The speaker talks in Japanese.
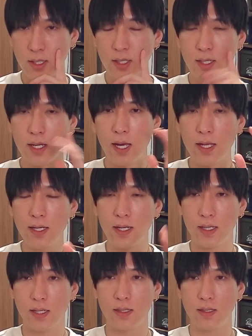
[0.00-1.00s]
海
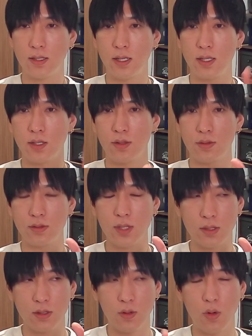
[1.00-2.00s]
外買ってないけど、おそ
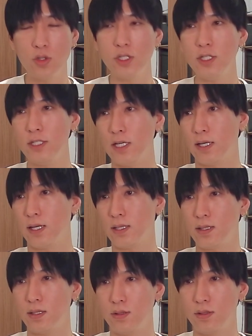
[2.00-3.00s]
らく個人が買っ
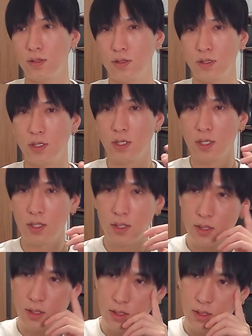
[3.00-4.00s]
てるという、
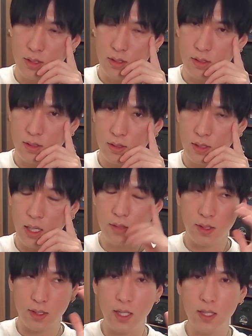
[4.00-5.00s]
あ
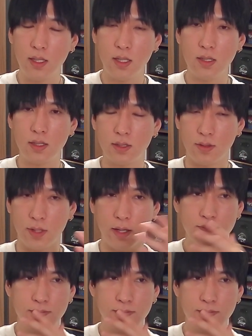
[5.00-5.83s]
とは年金ですよね。